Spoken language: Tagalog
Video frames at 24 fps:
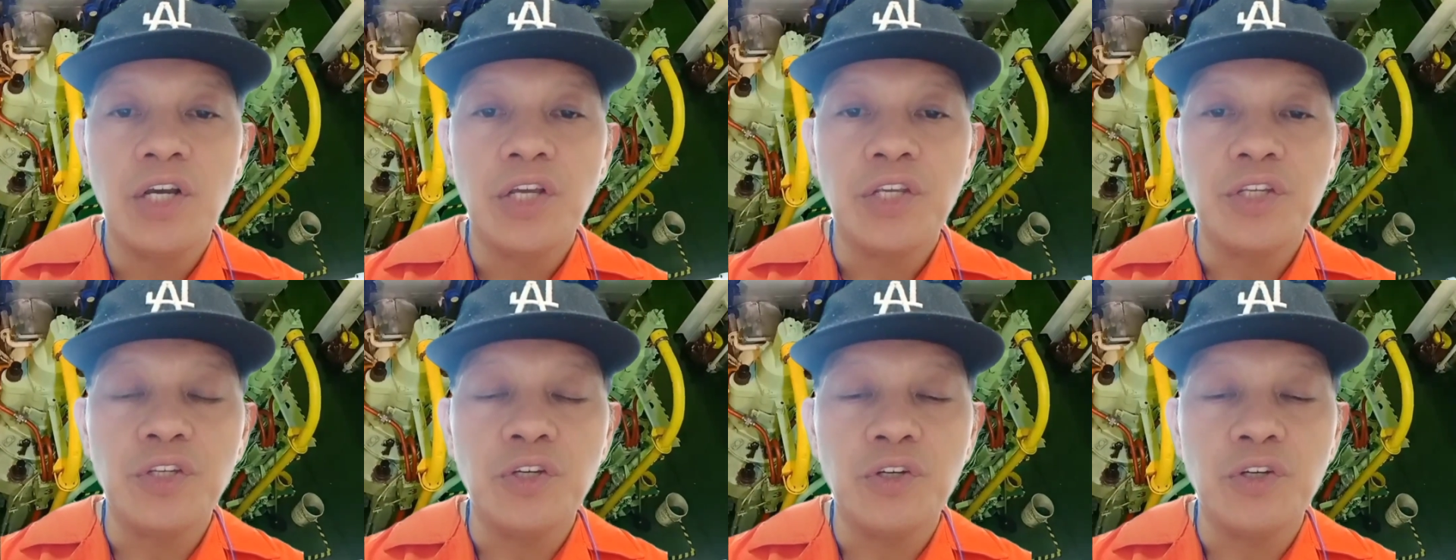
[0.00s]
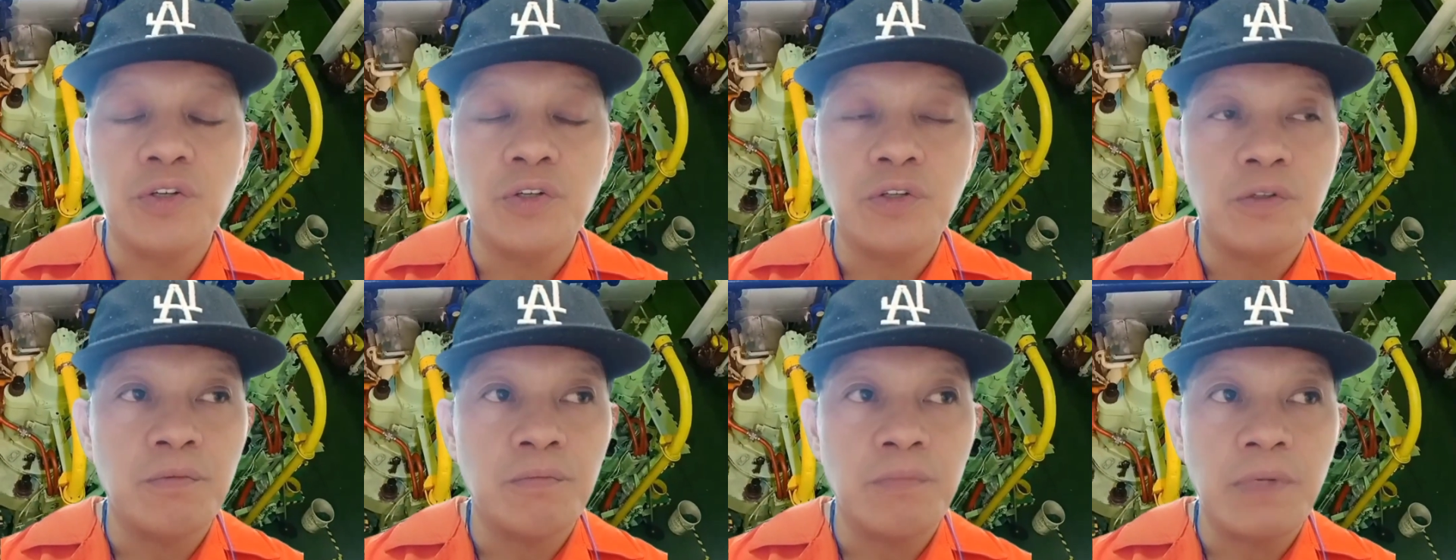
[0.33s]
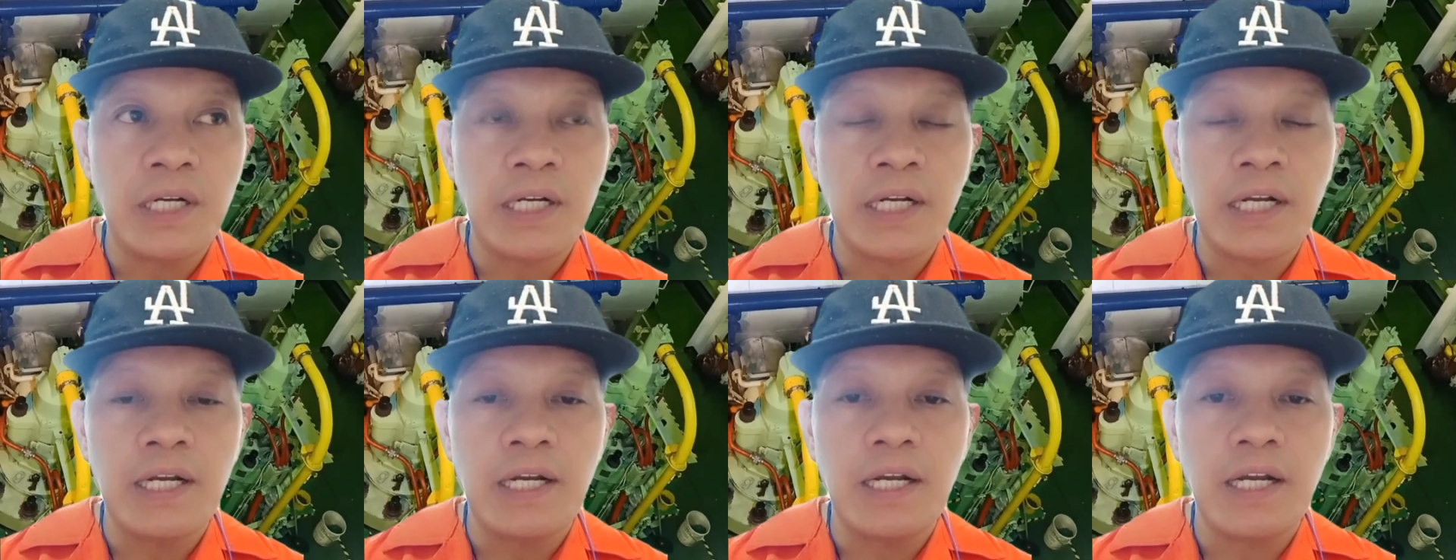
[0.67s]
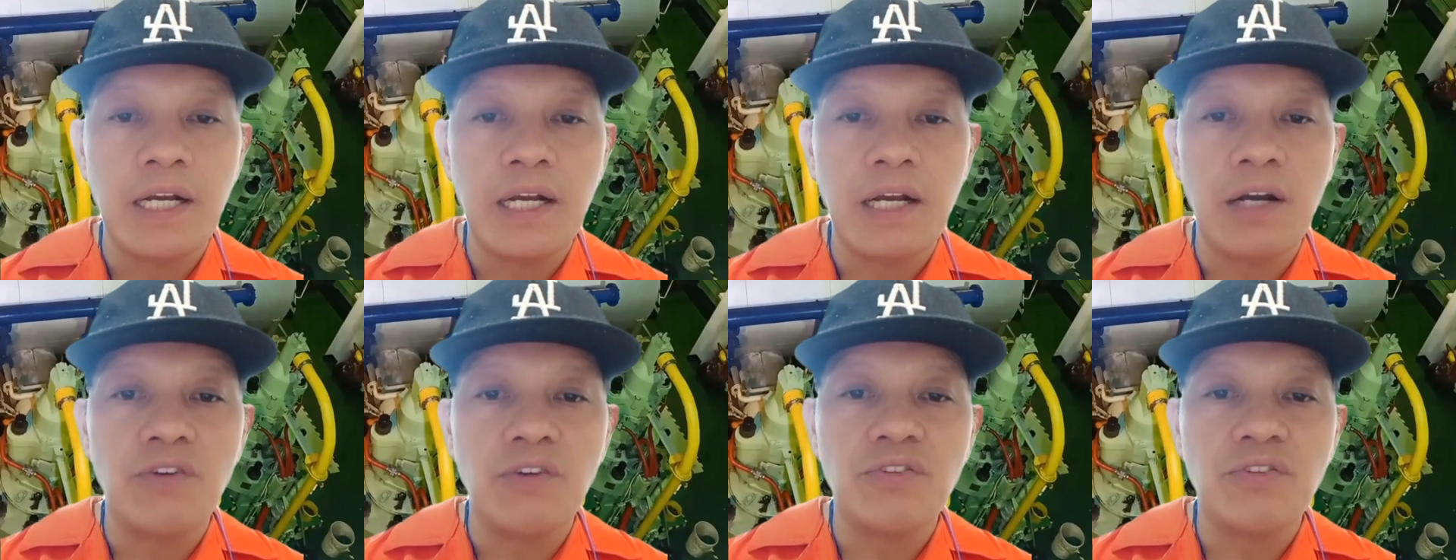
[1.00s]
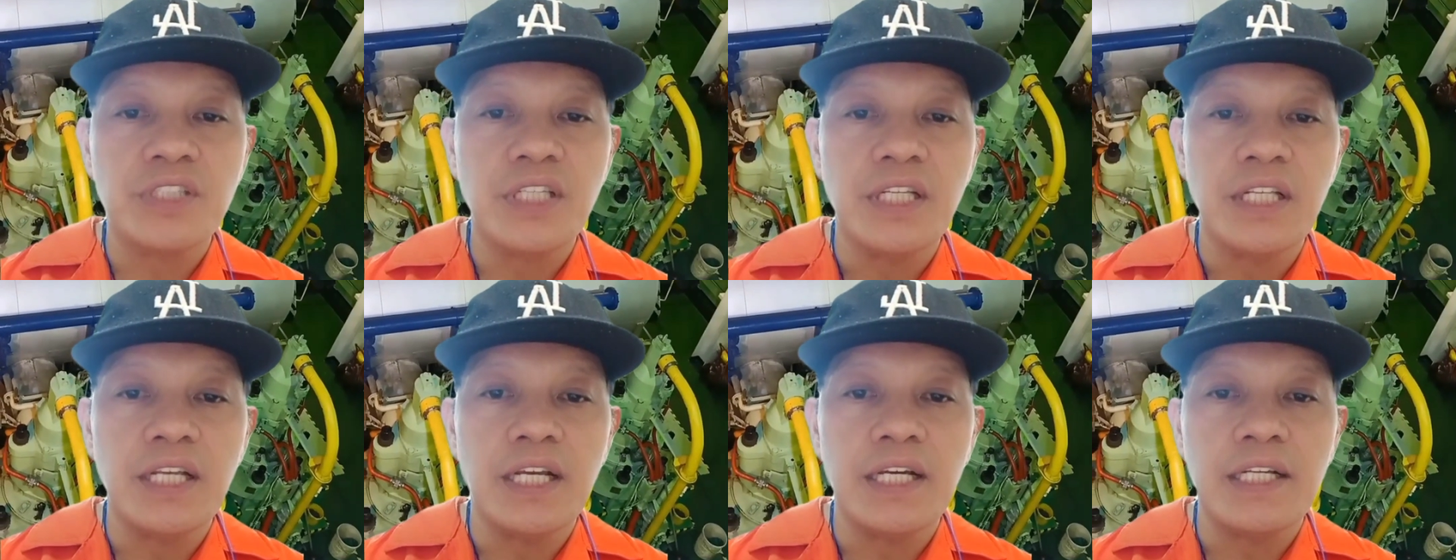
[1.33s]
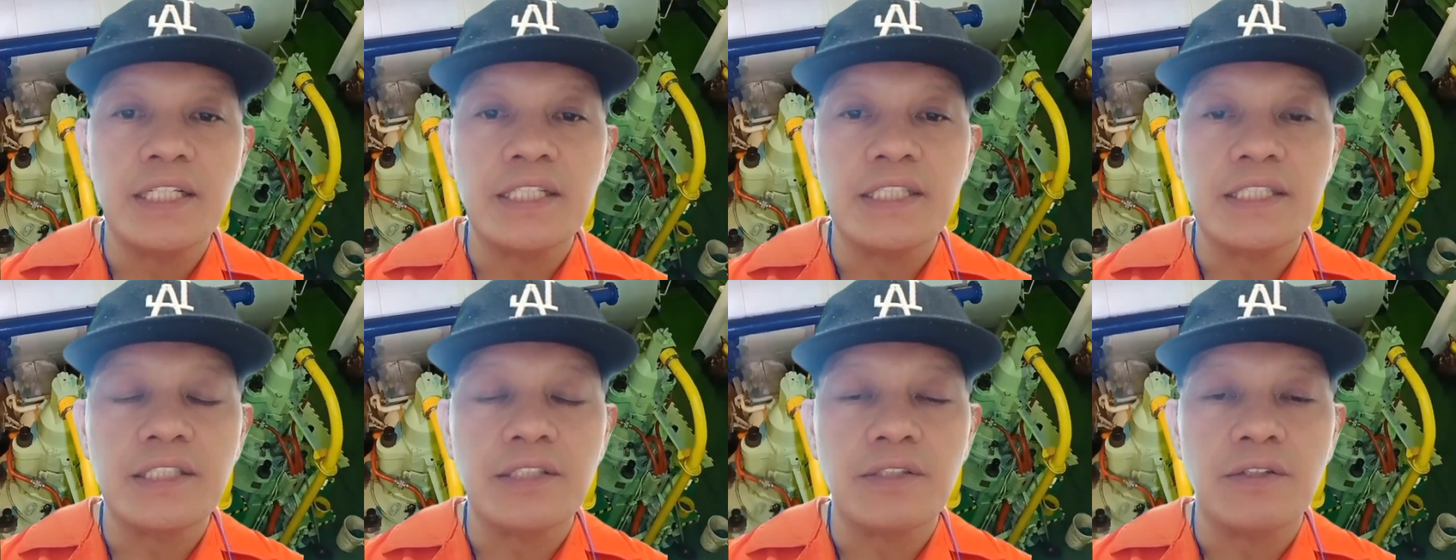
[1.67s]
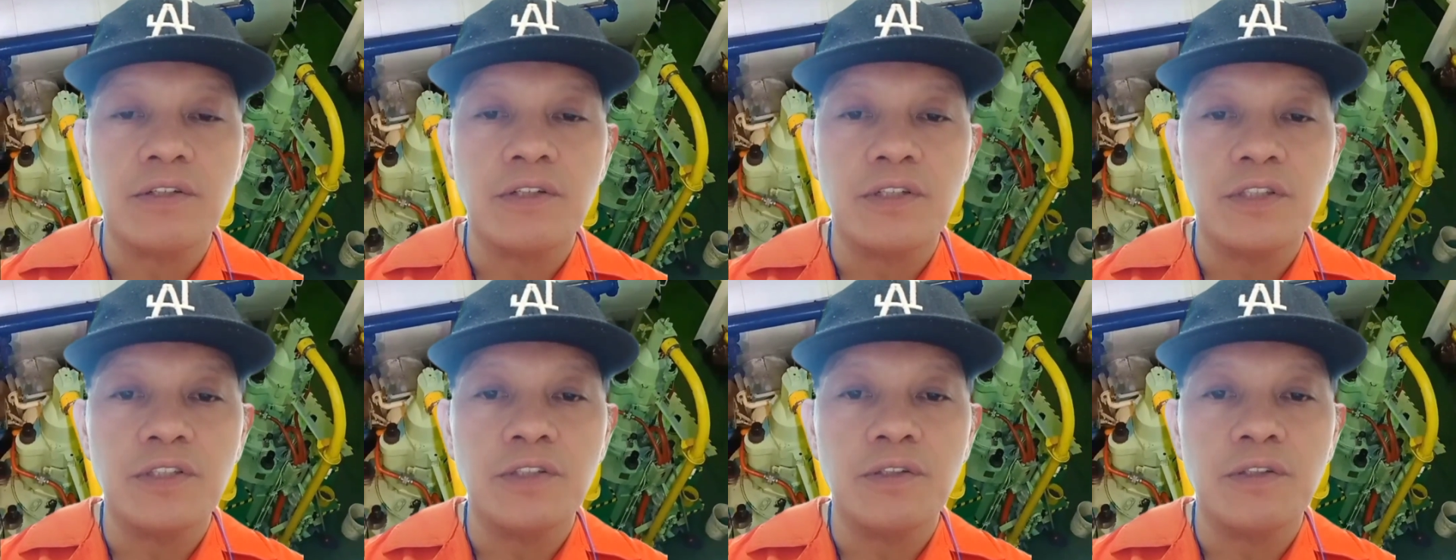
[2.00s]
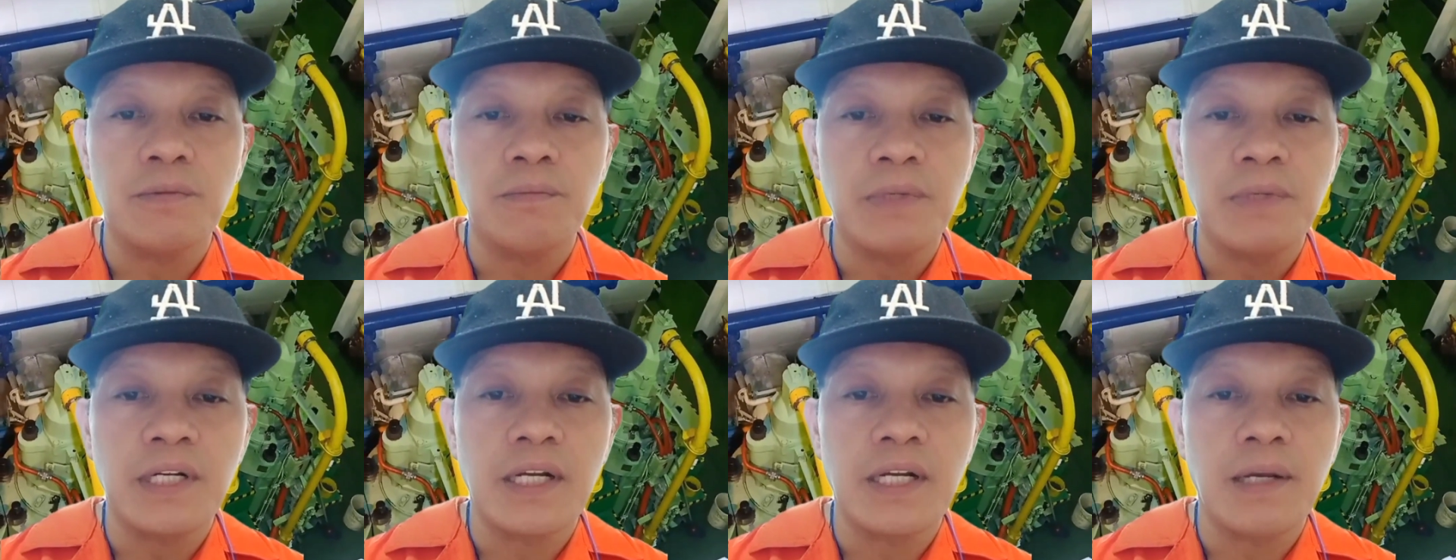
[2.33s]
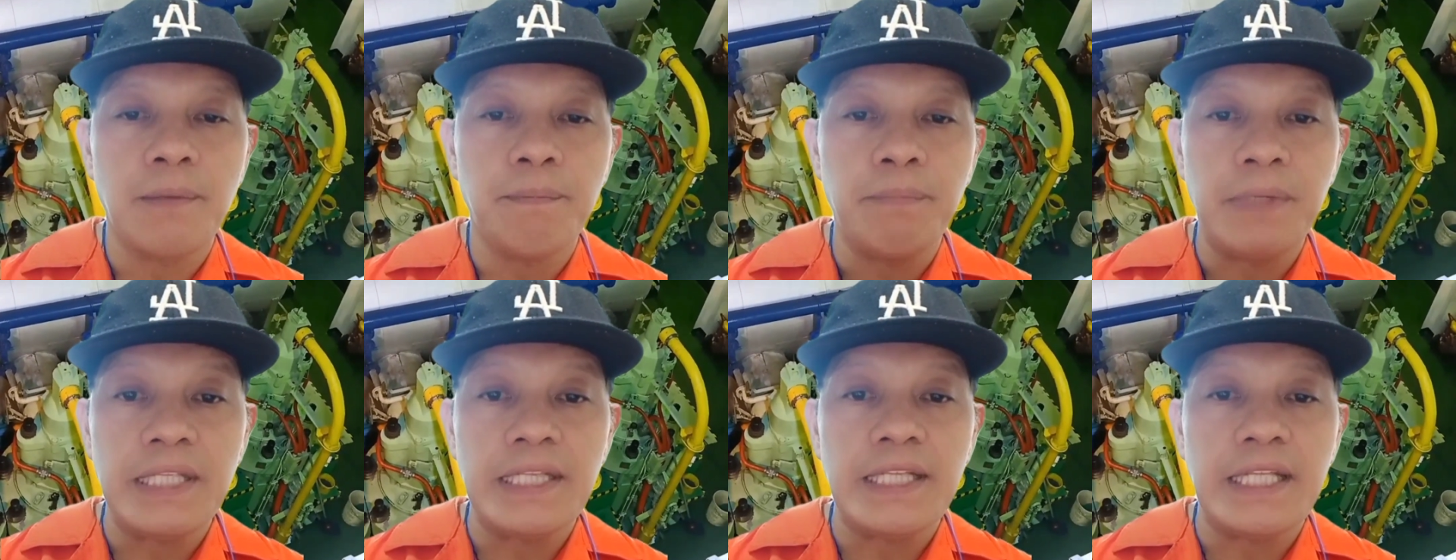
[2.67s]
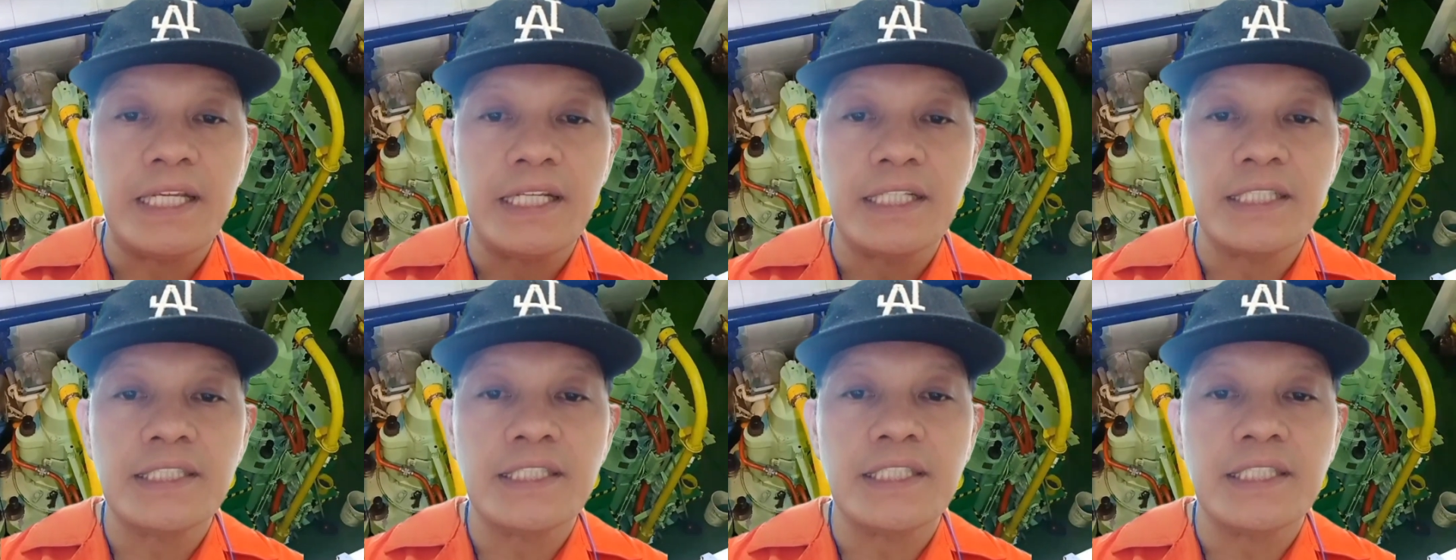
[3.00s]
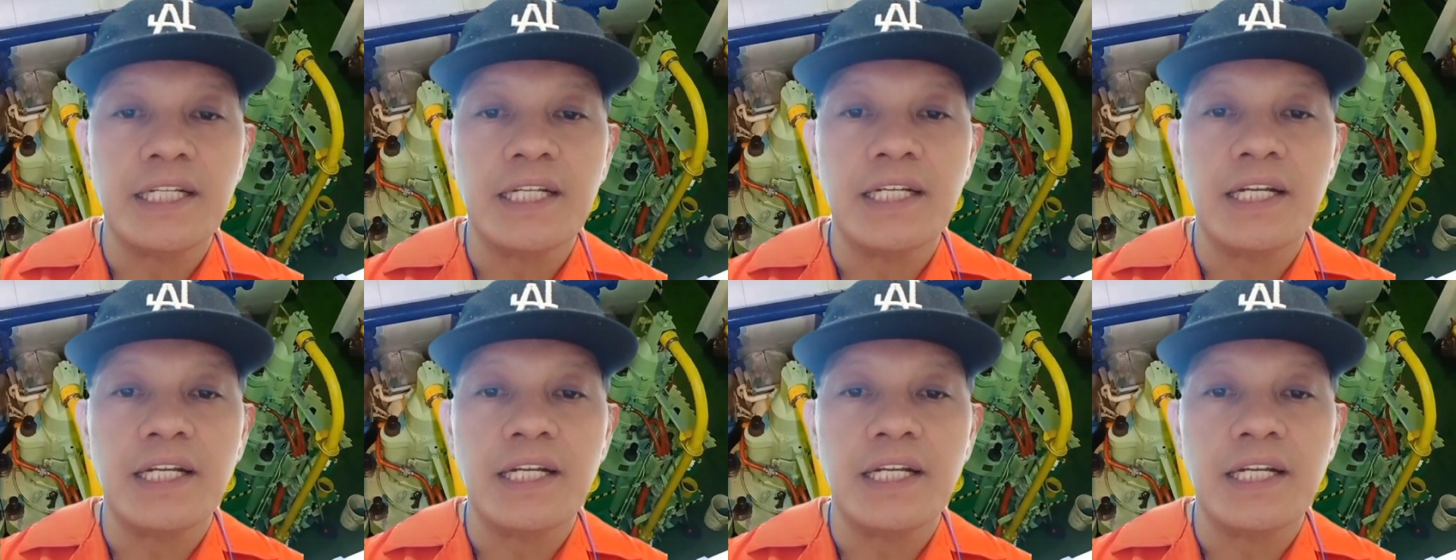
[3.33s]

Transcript: Yung mga auxiliaries or yung mga fittings na